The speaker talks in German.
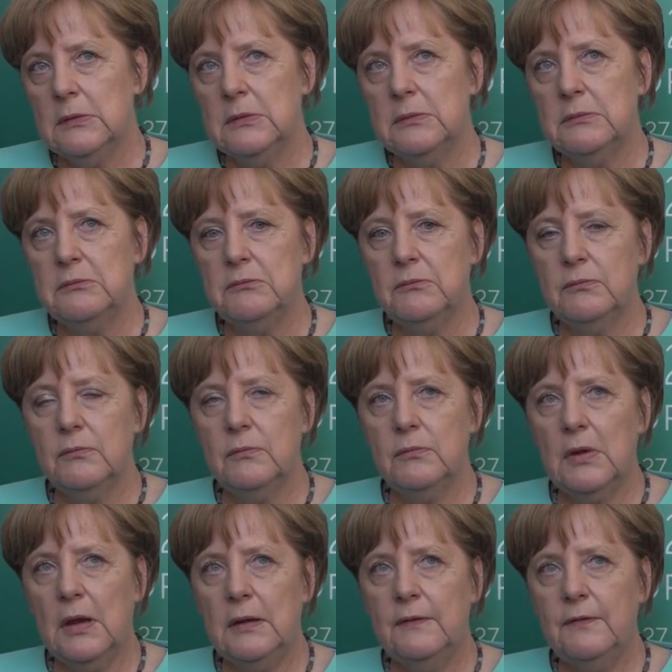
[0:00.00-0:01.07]
ähm,
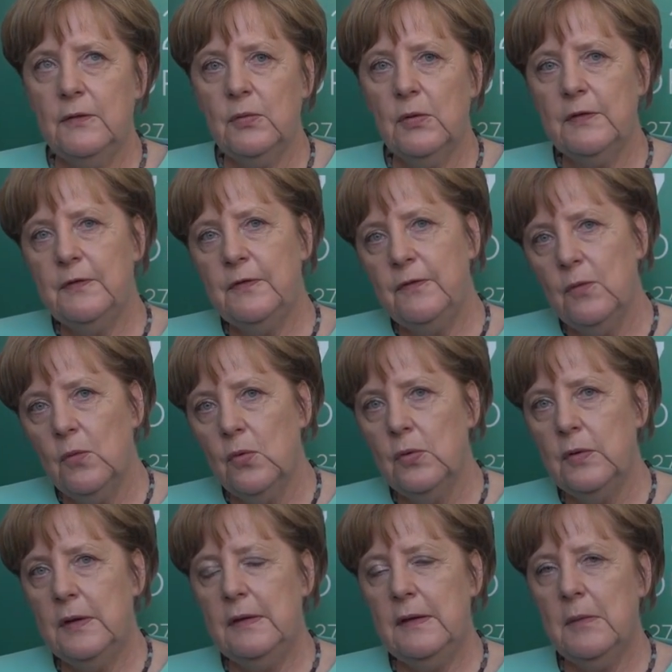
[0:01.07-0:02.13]
eine
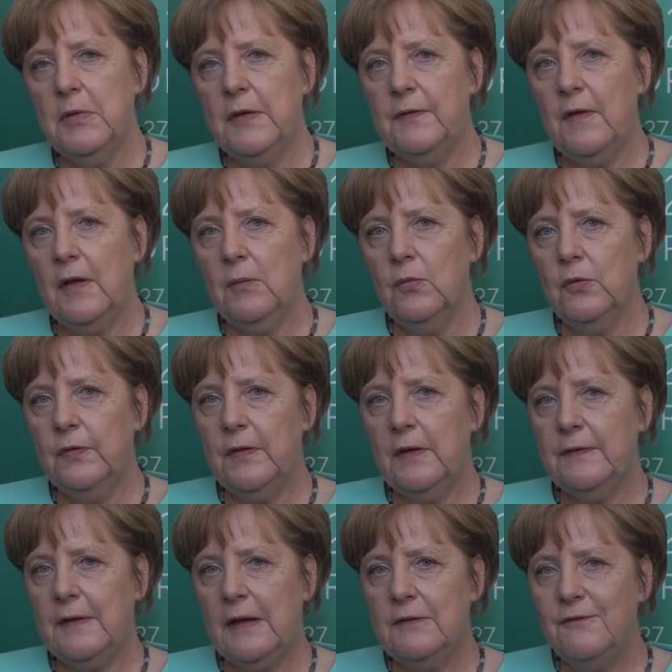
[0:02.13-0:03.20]
Situation, in der man sagen muss,
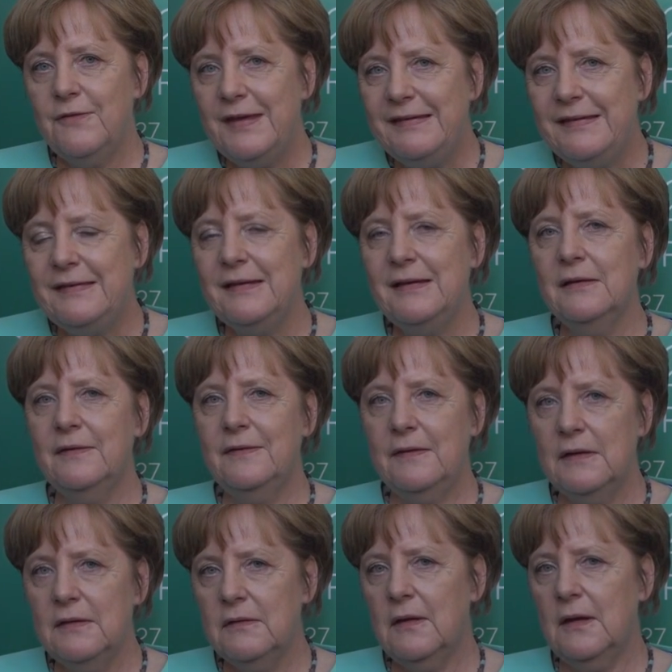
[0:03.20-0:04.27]
dass ein wichtiges
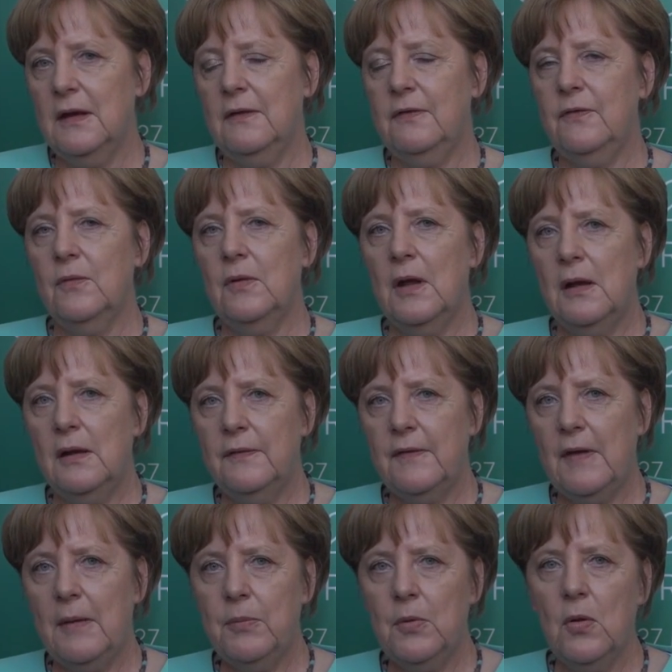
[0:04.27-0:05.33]

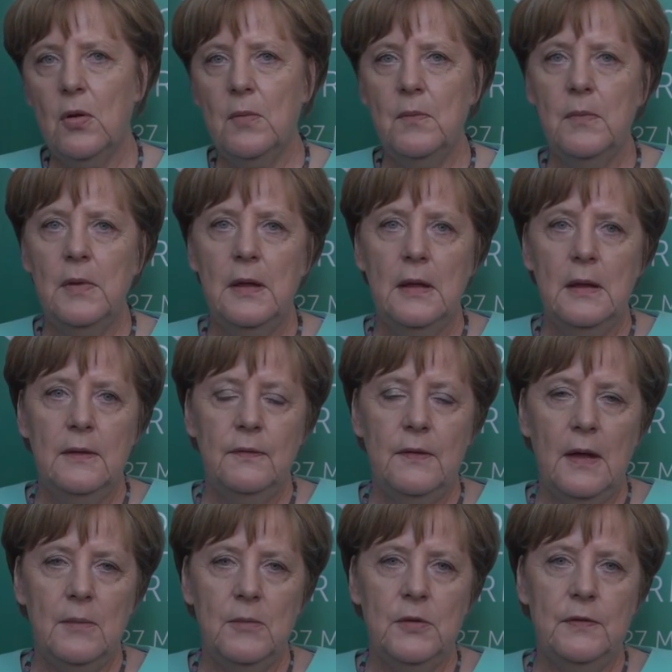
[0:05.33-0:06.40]
internationales Abkommen
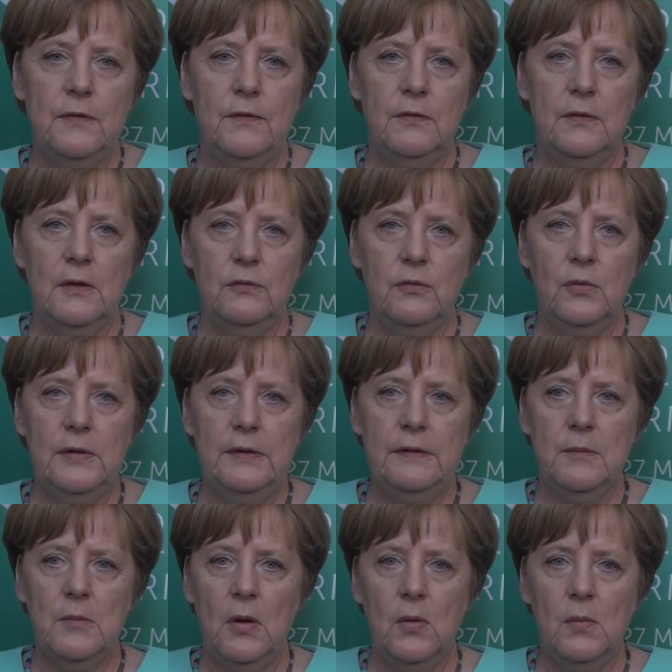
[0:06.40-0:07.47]
damit
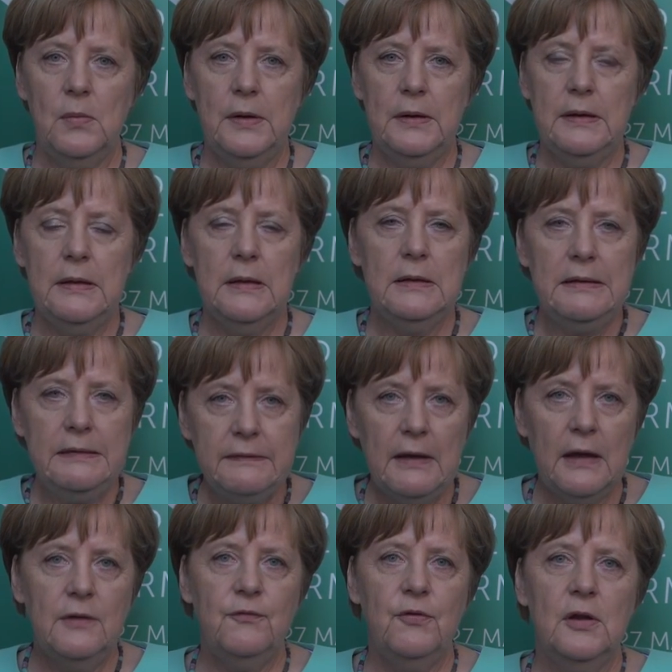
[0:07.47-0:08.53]
natürlich im Augenblick hier nicht
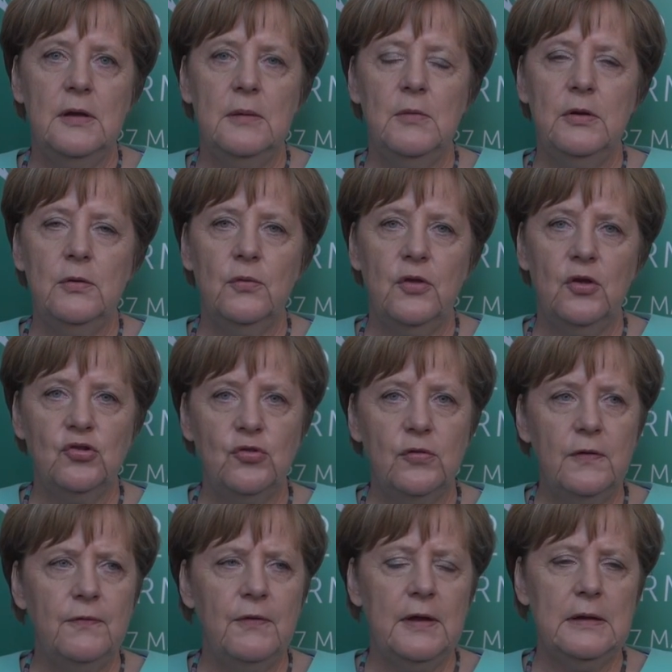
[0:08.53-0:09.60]
einvernehmlich
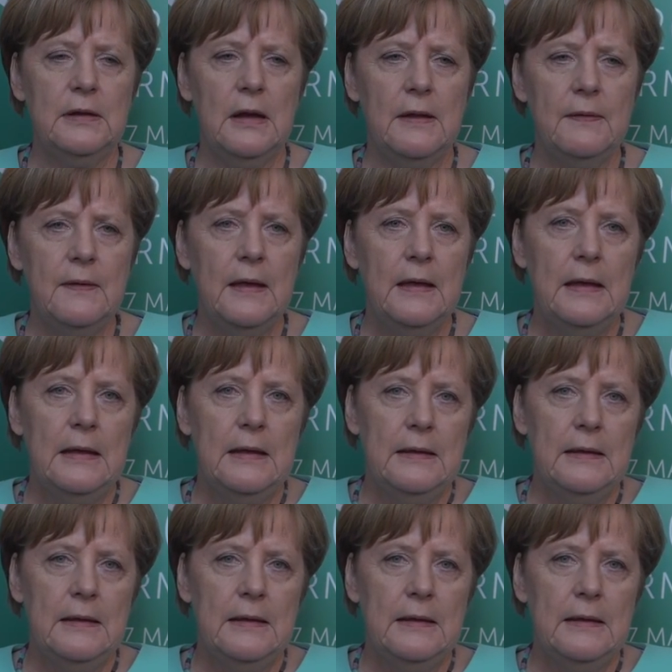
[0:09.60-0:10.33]
unterstützt werden kann.